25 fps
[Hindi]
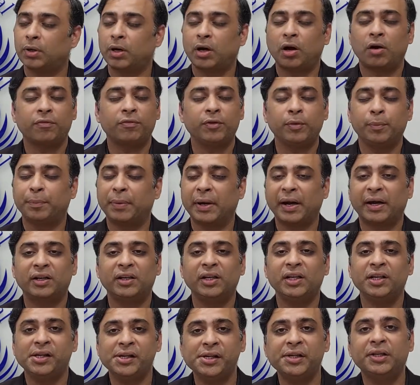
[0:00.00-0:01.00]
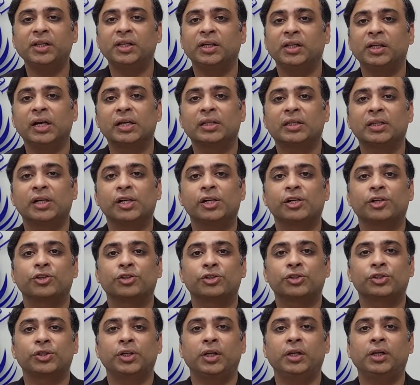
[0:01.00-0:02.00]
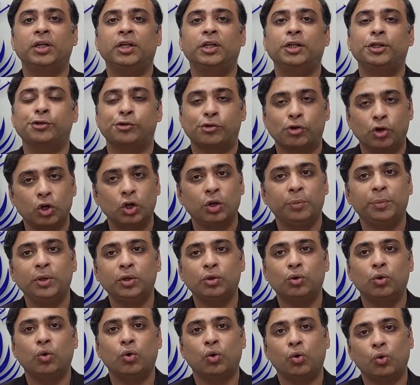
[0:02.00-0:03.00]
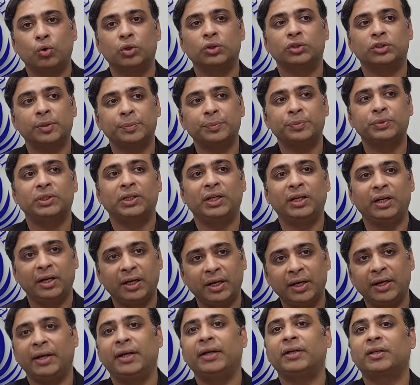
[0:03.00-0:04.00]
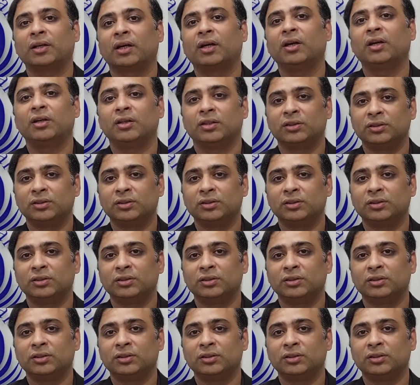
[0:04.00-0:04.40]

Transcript: काफ़ी बैडली हिट किया था ऑस्ट्रेलियन इकोनॉमी को और सबसे लेट